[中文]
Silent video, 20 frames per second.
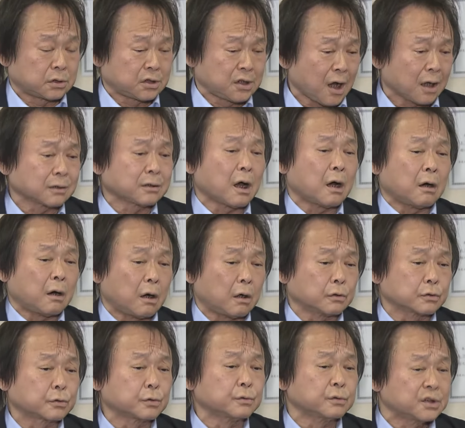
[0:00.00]
恰到
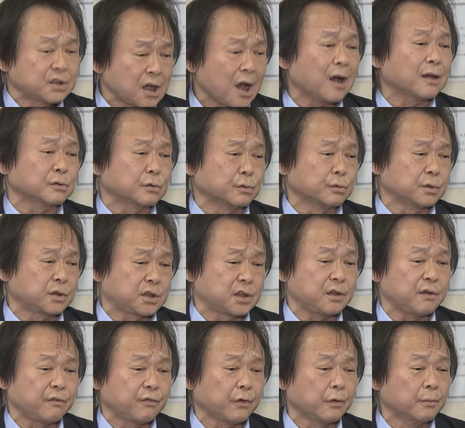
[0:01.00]
好处，恰如
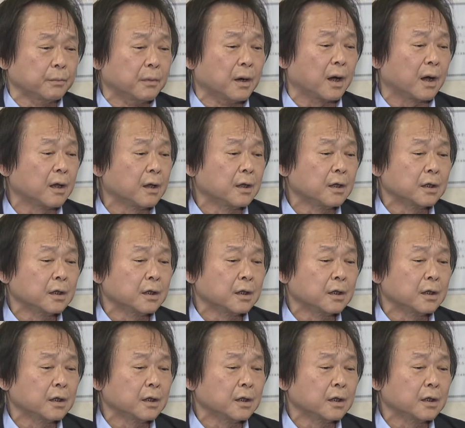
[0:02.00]
其分嘛。